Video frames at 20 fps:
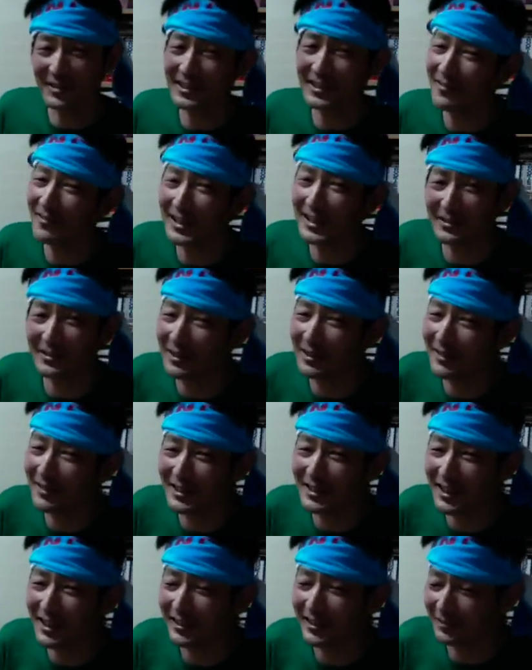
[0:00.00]
様集まりまし
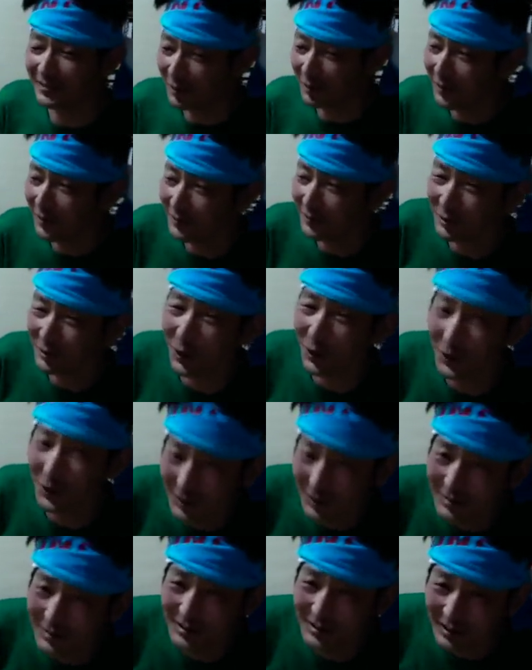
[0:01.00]
たってね、どこ
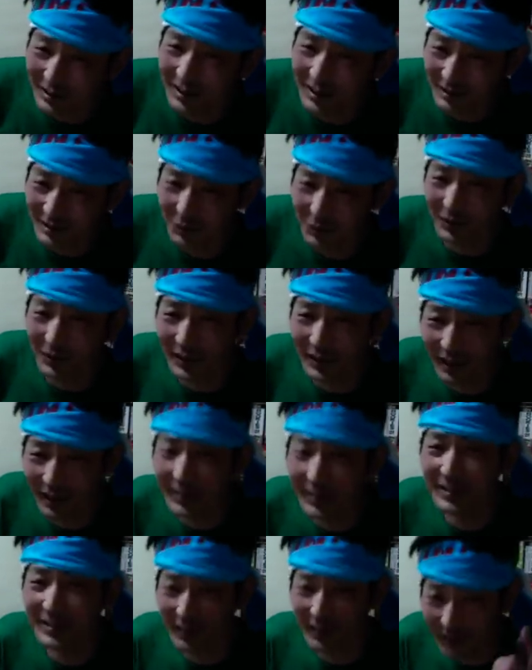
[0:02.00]
に、絶対そこには
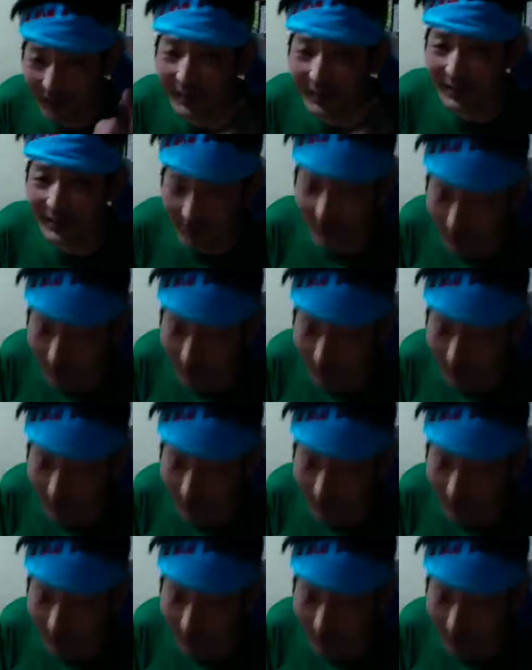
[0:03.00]
レディースはいないんです